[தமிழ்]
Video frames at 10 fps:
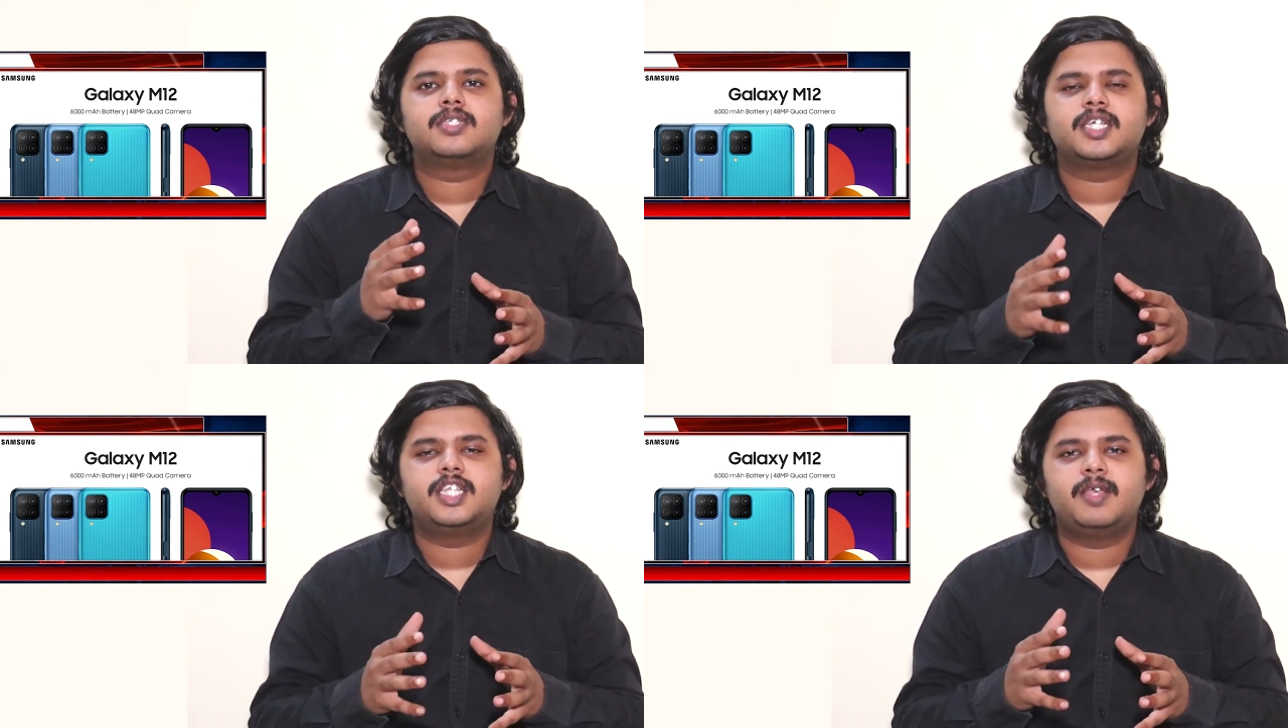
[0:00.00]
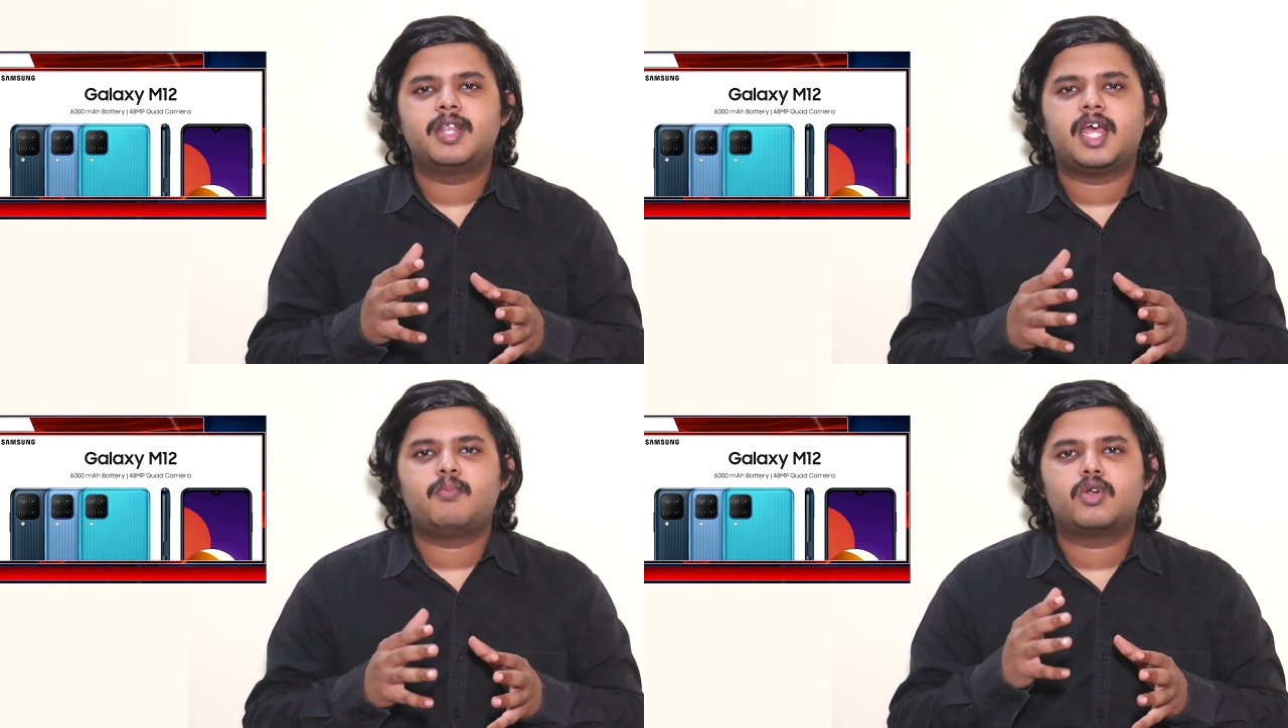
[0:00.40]
சிக்ஸ்
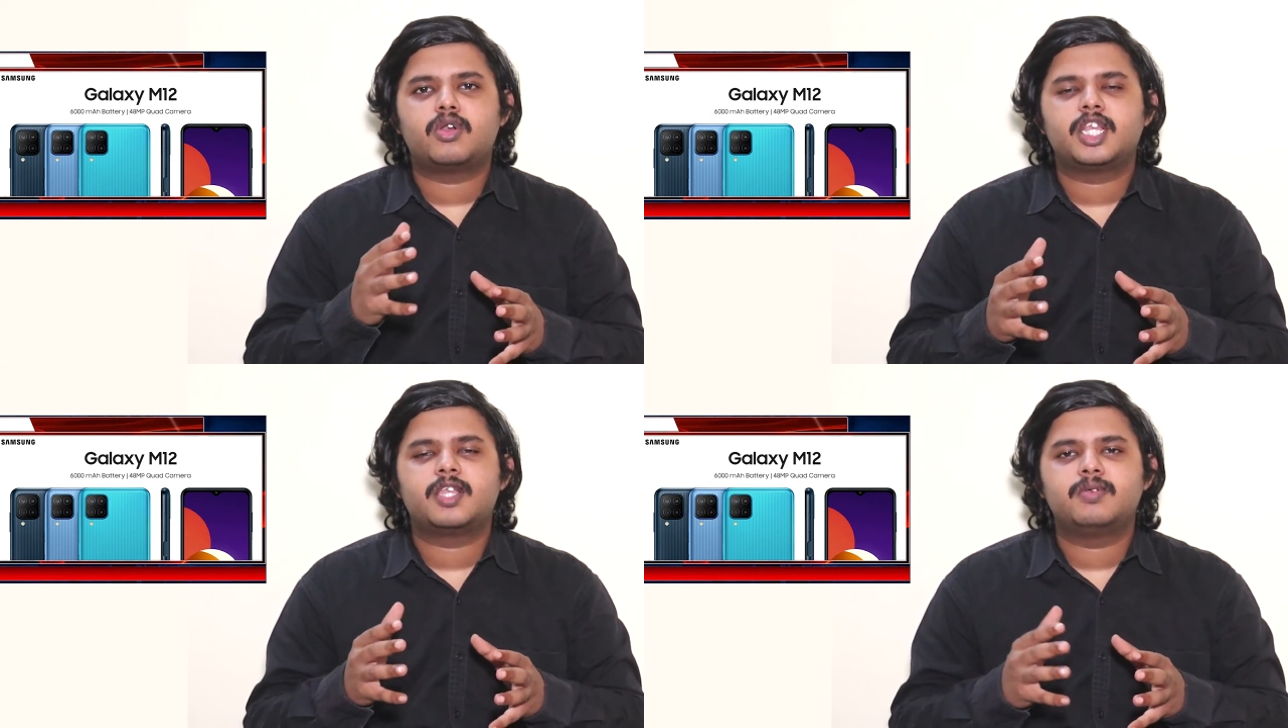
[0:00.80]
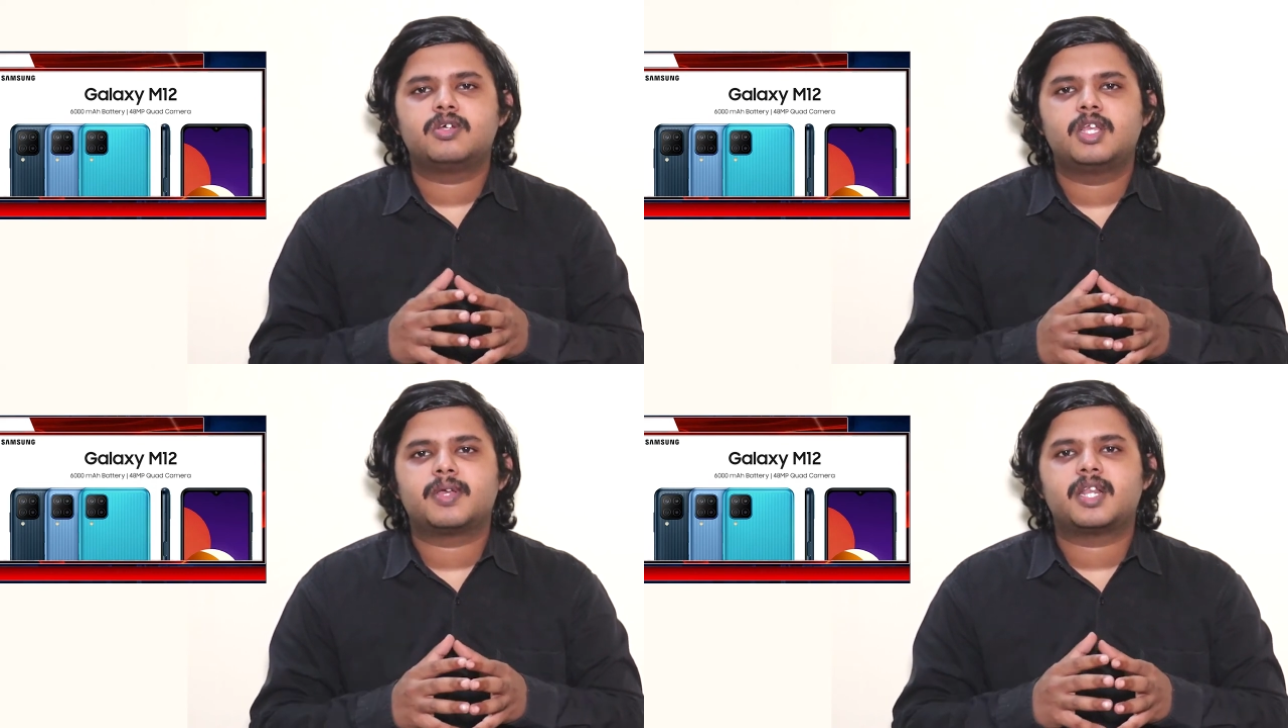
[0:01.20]
ஜிபி ரேம் ஒன்றரை ஜிபி
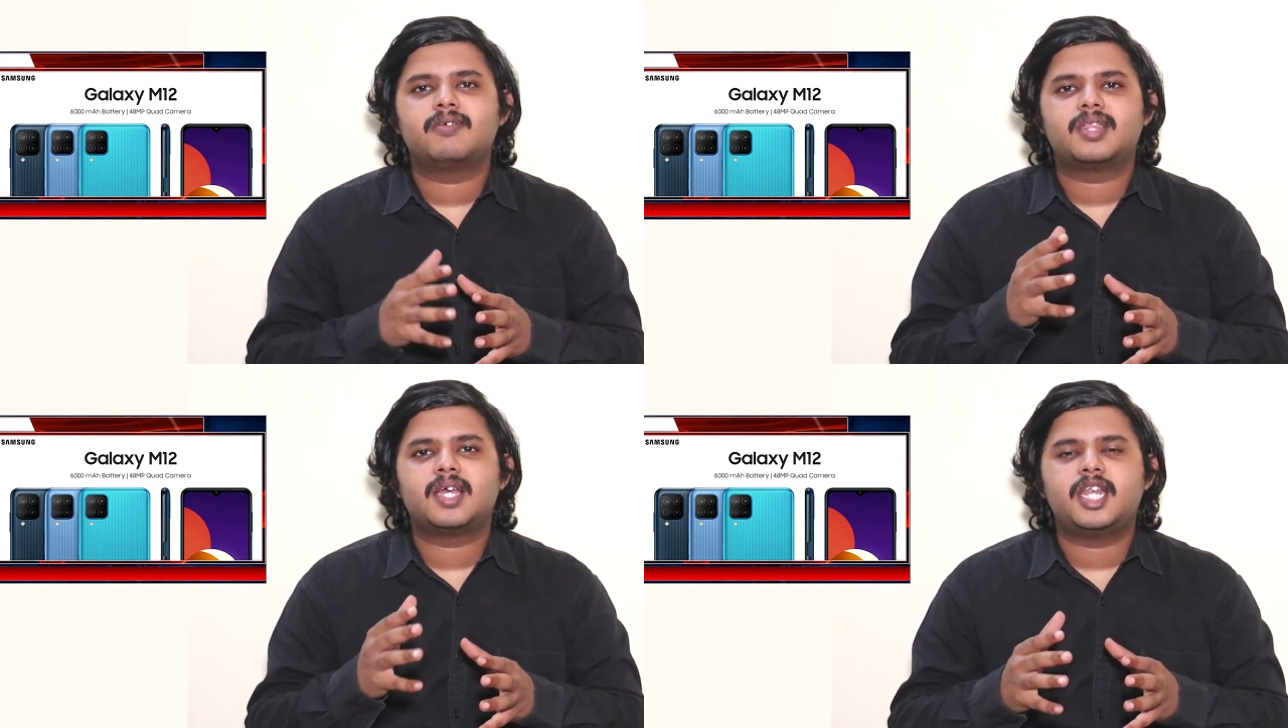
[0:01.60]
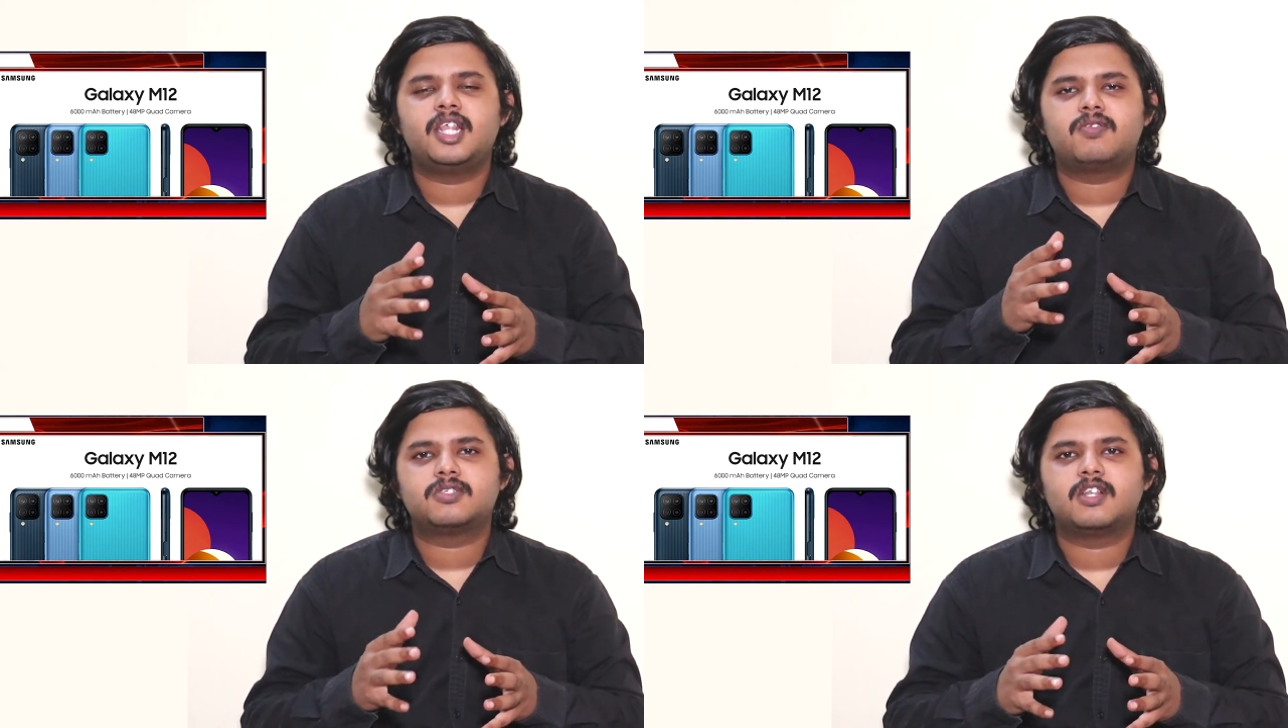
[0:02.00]
ஸ்டோரேஜ் வந்து
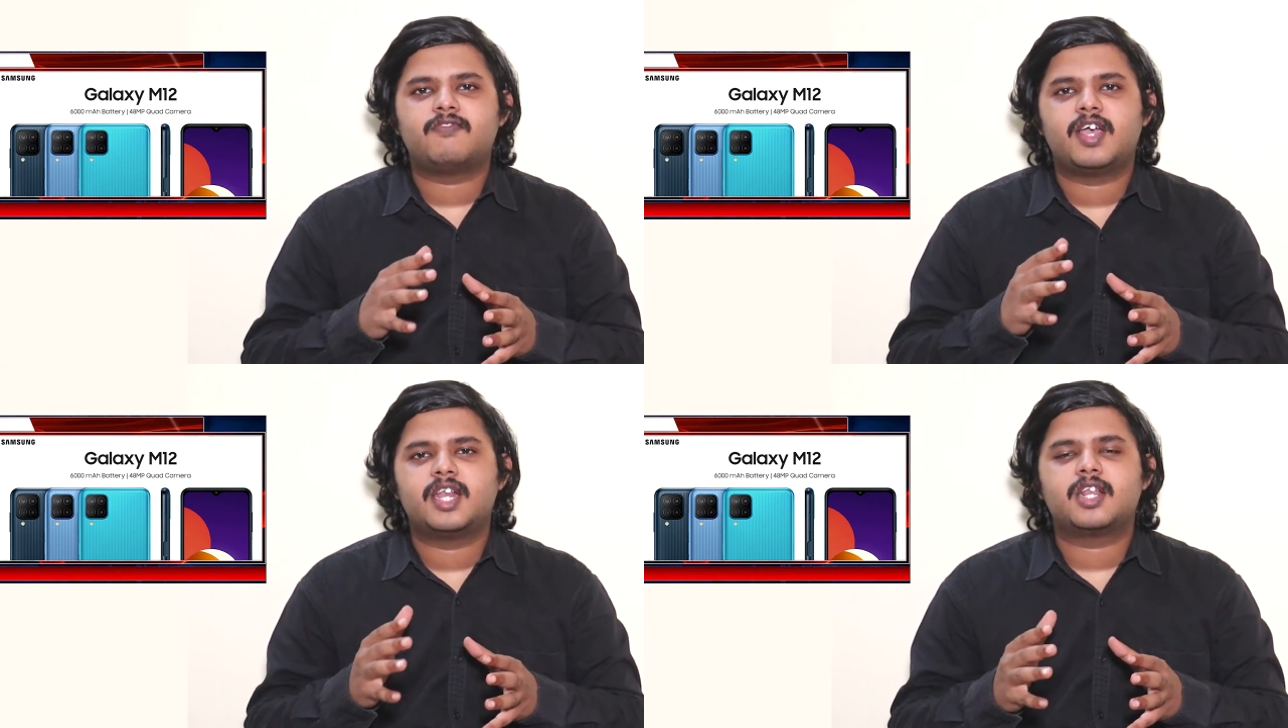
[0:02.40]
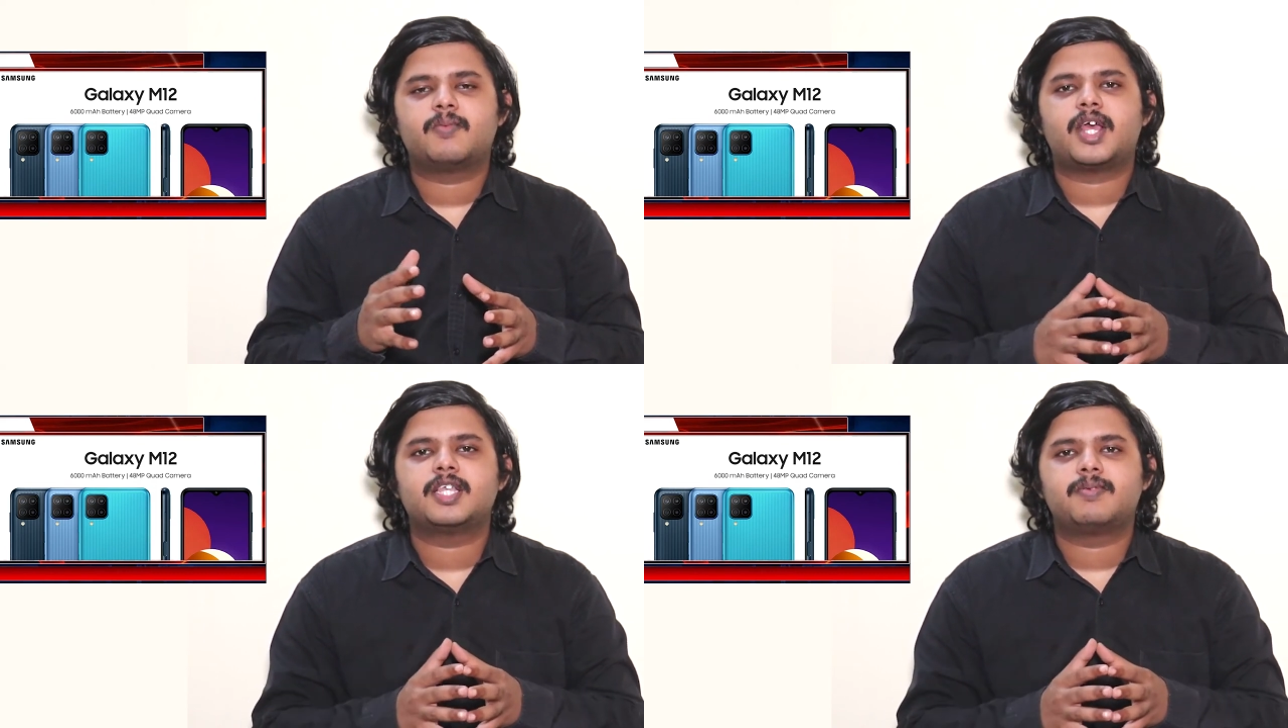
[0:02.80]
தேர்ட்டின் தௌசண்ட் ஃபைவ்
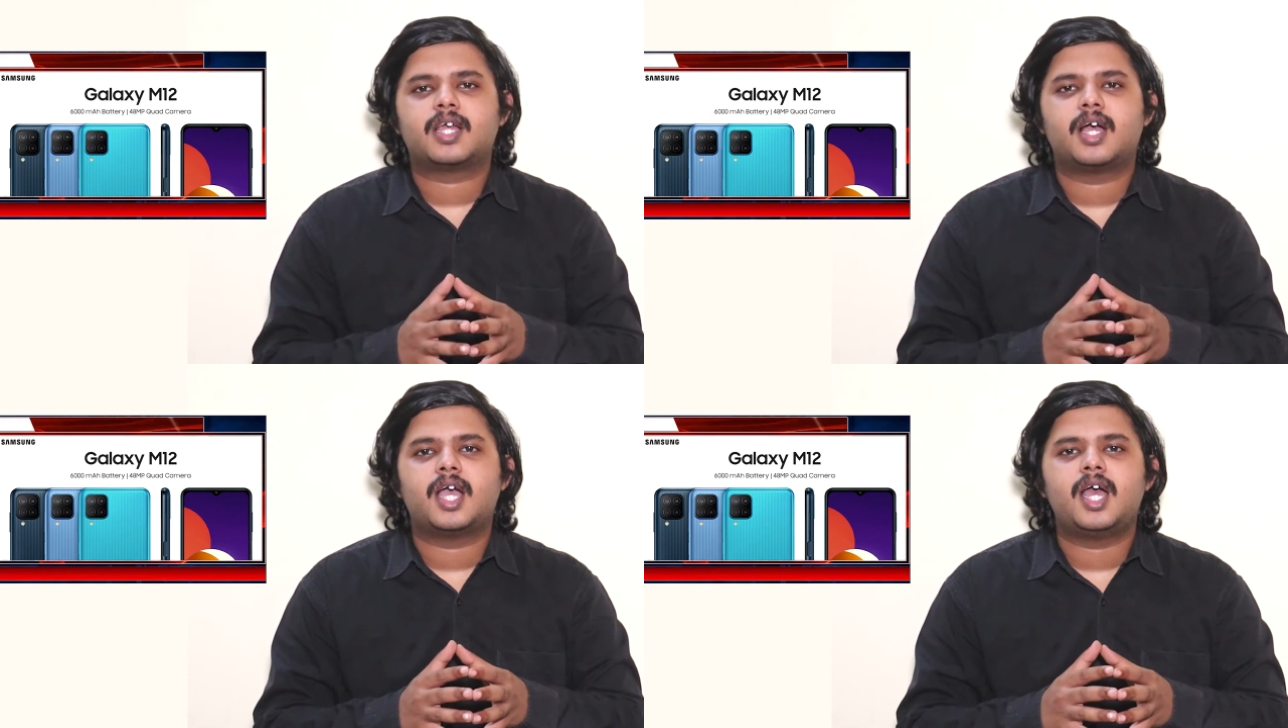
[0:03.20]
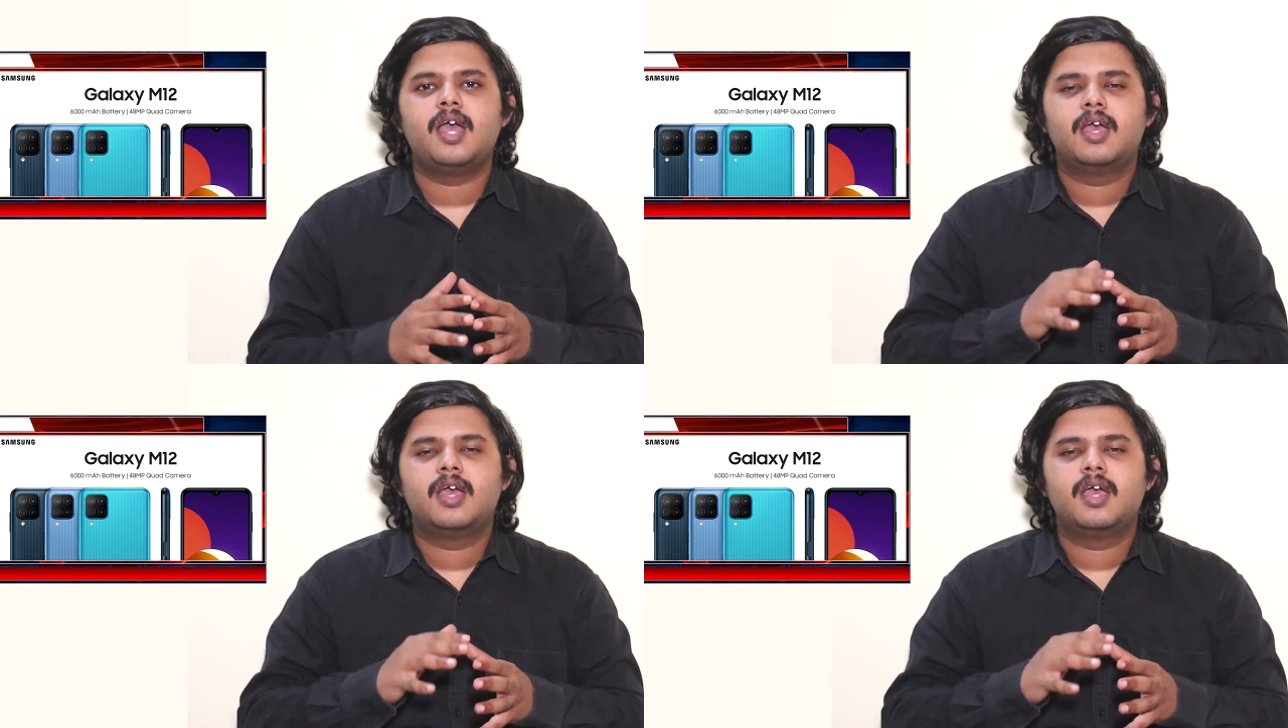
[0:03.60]
ஹண்ட்ரட் ப்ரைஸ் பண்ணியிருக்காங்க